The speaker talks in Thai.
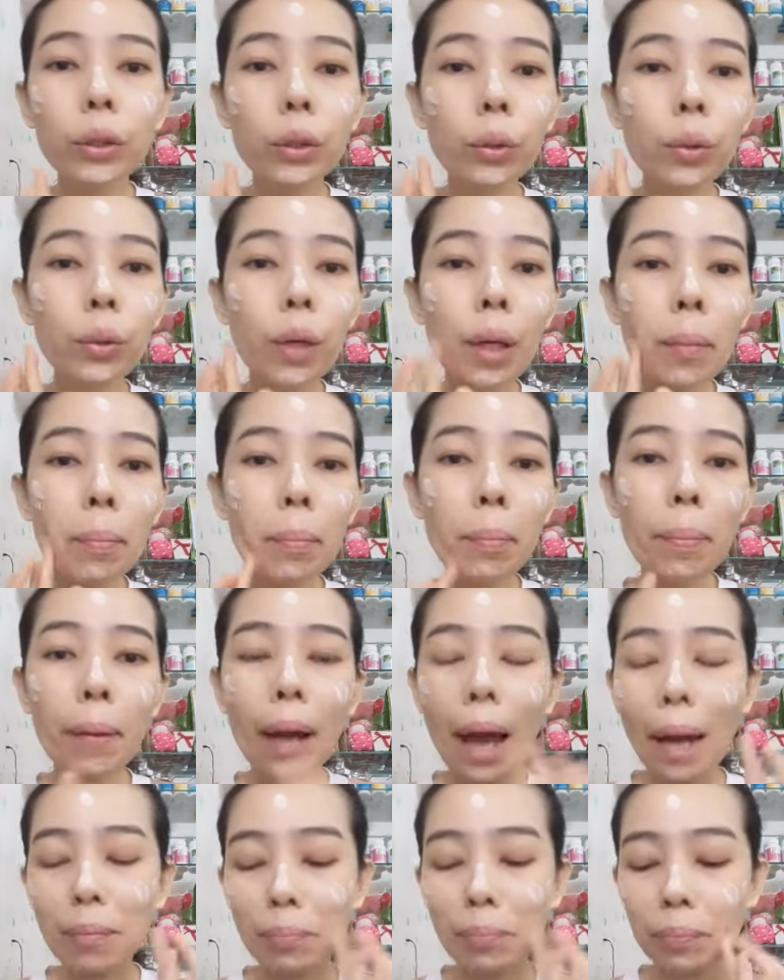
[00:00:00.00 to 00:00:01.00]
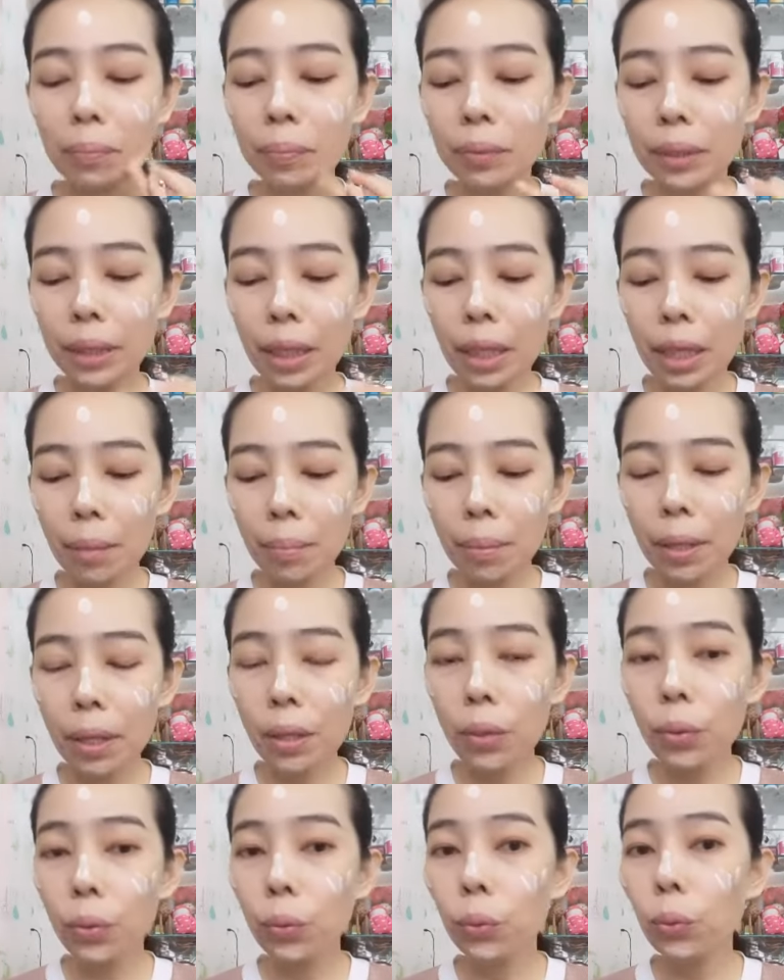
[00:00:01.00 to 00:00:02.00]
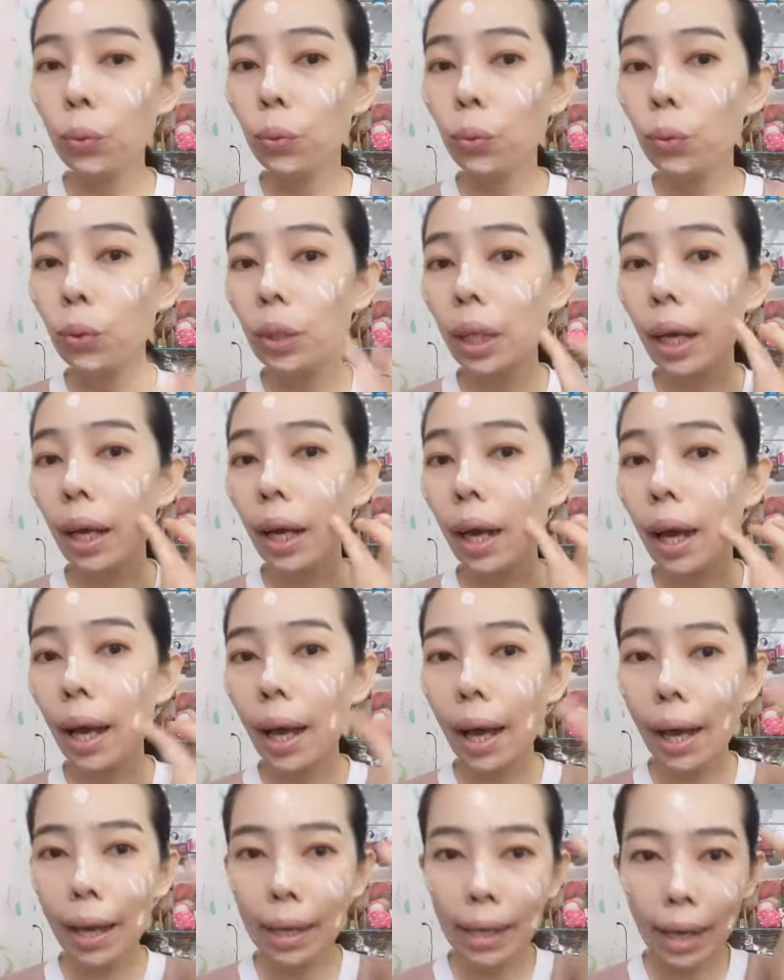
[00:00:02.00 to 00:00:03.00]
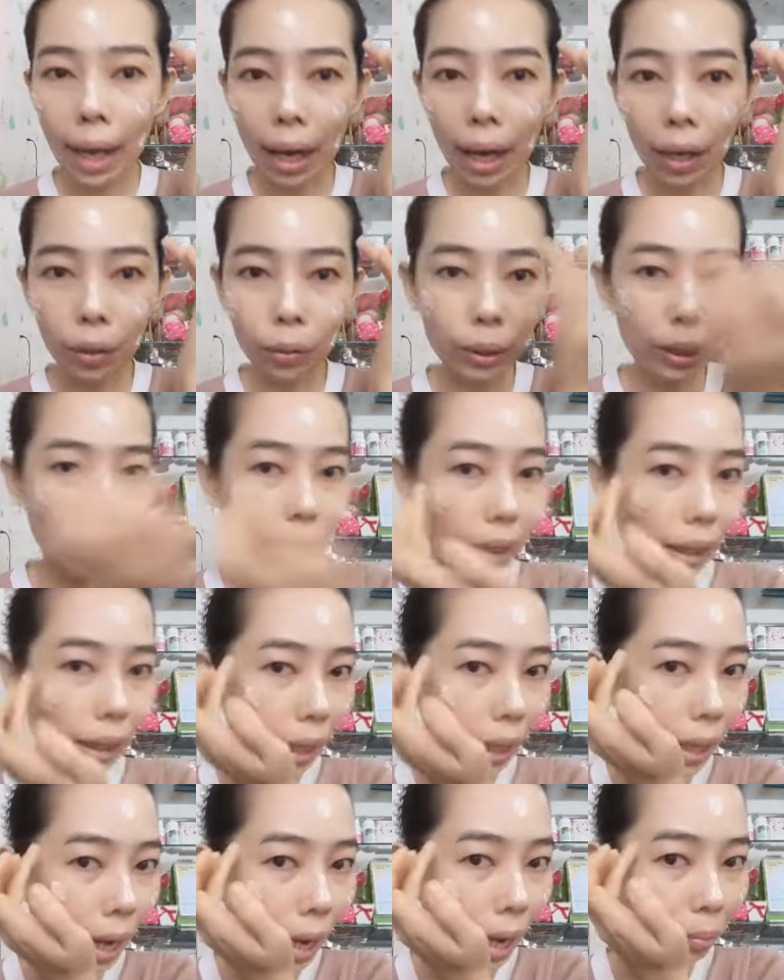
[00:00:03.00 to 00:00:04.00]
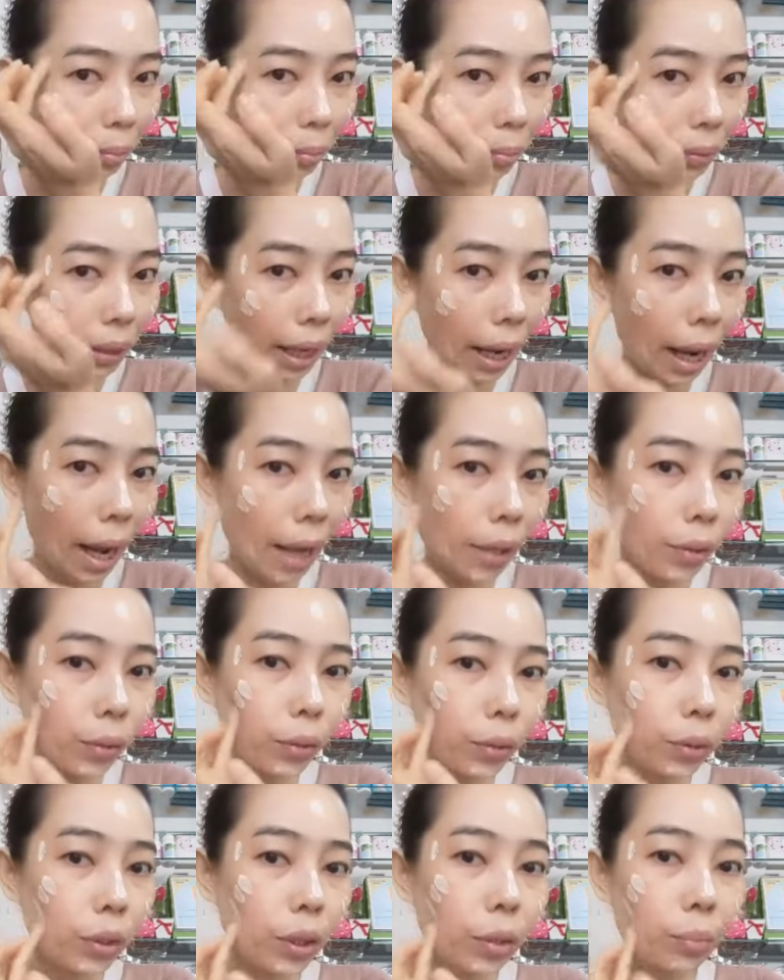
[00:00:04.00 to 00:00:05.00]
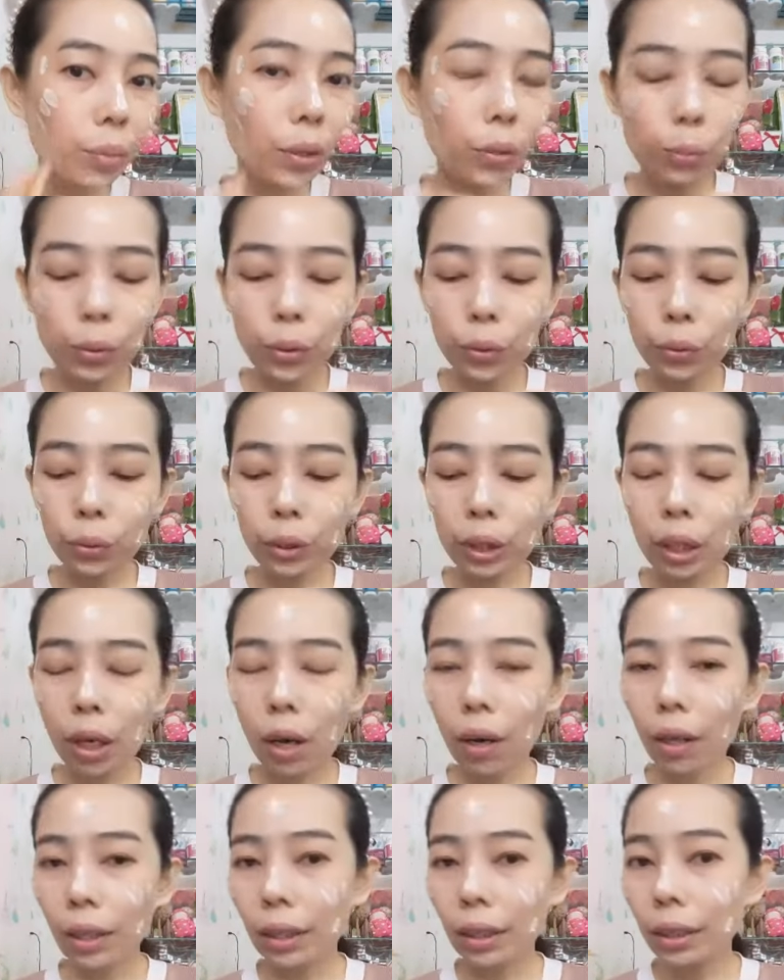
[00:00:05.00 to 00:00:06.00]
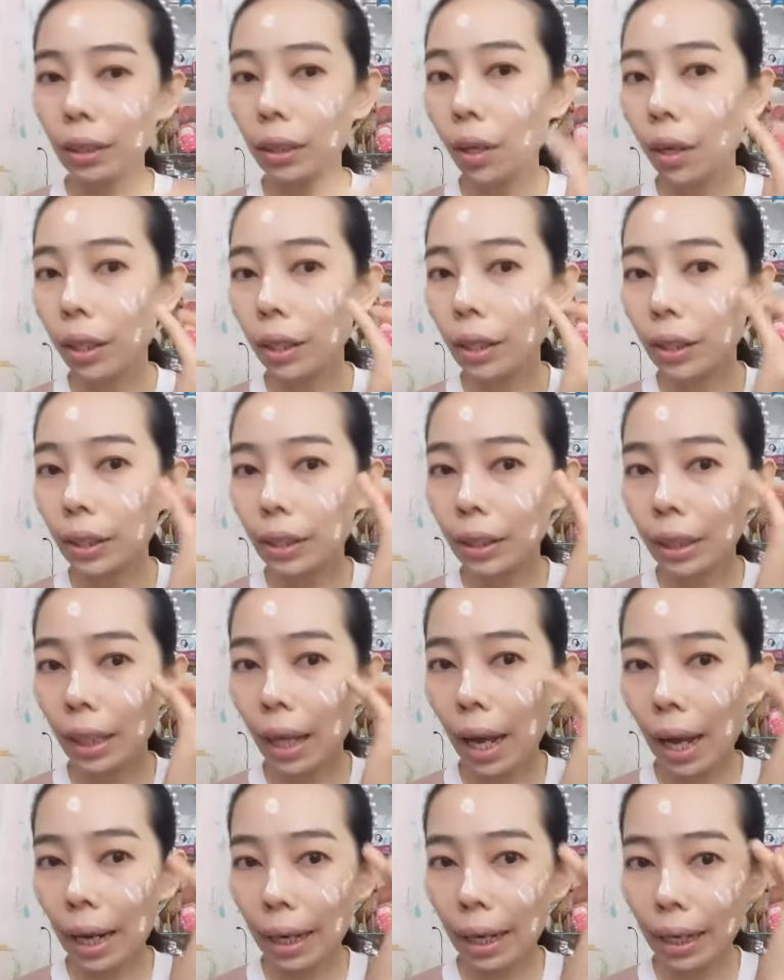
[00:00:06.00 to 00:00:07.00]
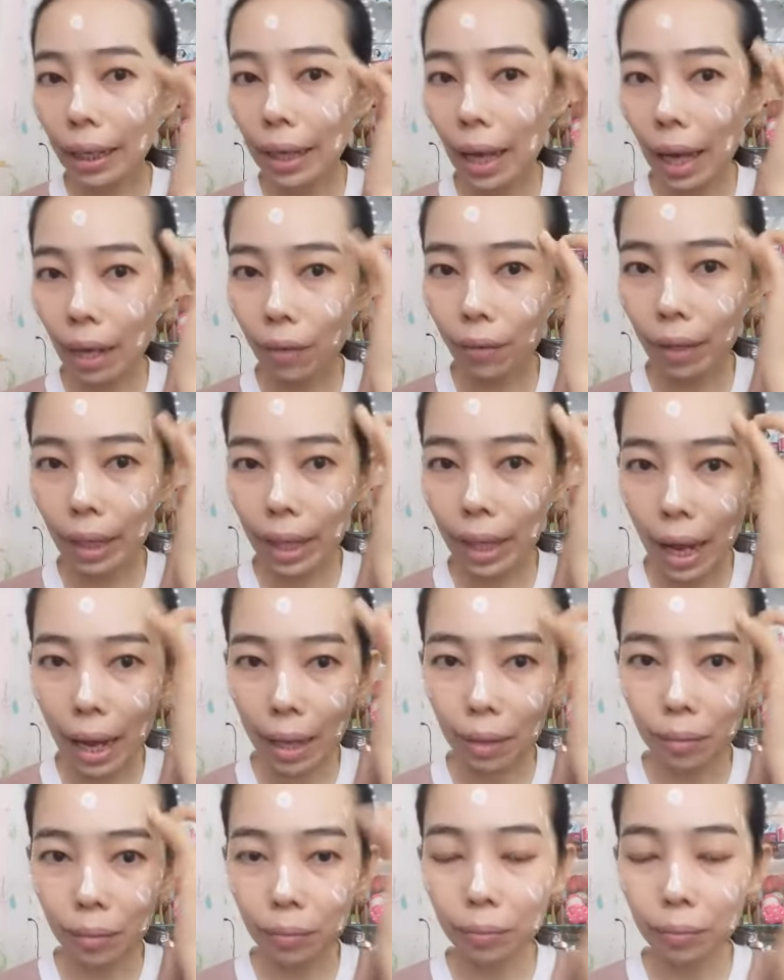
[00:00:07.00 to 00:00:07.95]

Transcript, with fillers: ช่วยปรับสีผิวนะคะให้เราหนึ่งระดับนะคะ ดูสีผิวพี่นุชก่อนก่อนที่จะทากันแดดไว้นะ